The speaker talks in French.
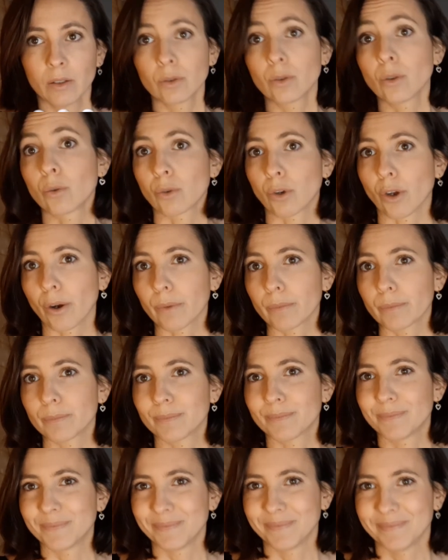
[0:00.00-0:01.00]
De longueur.
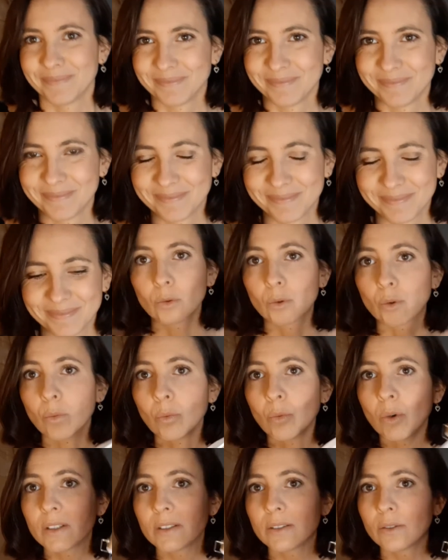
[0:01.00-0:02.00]
Donc
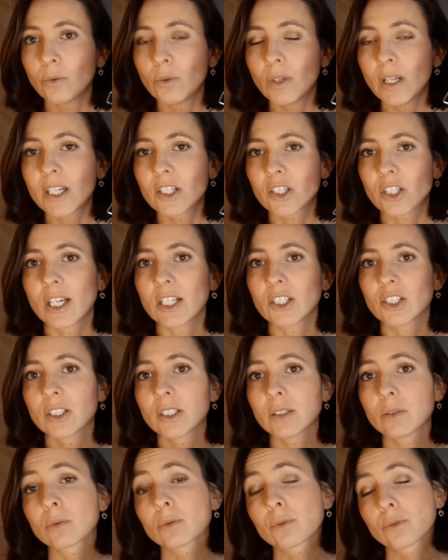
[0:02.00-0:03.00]
moi celui-là je l'ai
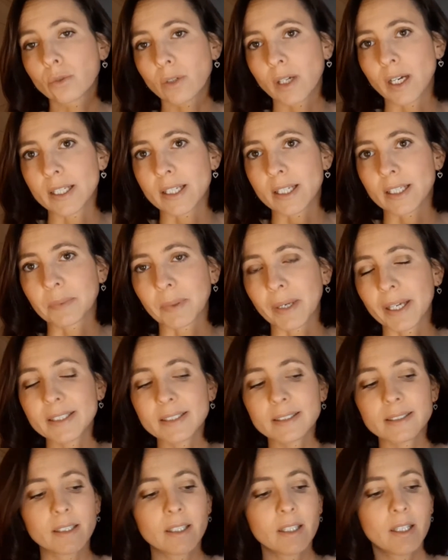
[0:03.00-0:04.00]
acheté donc sur
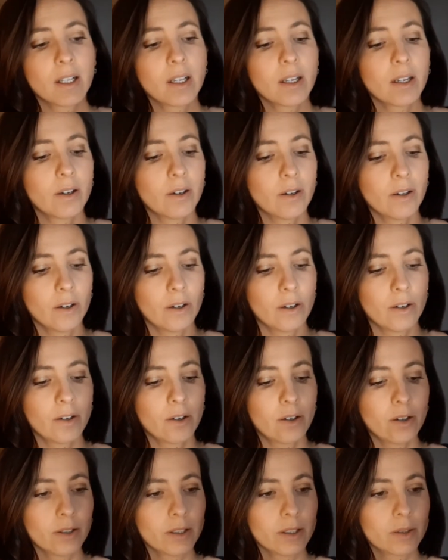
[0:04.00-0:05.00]
AliExpress
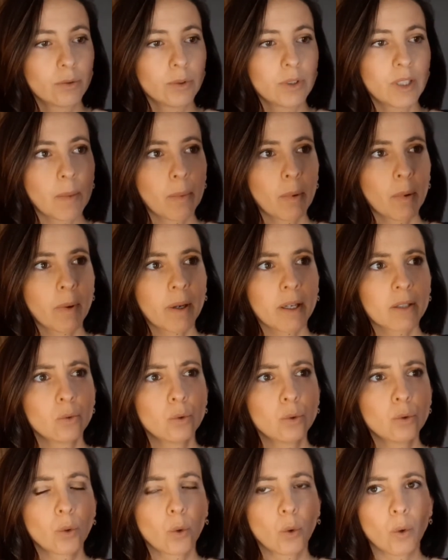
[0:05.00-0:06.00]
euh, il coûtait à peu près
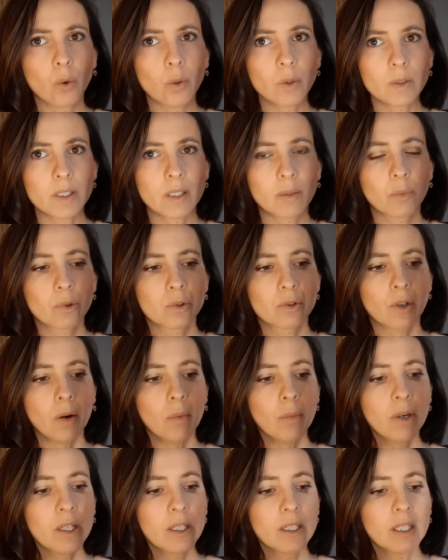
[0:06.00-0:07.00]
12 euros, il me
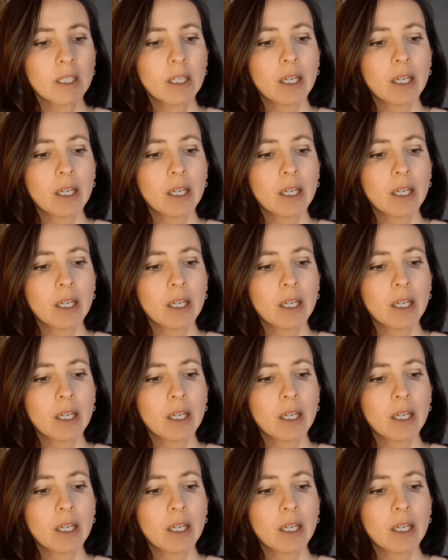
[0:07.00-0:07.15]
semble.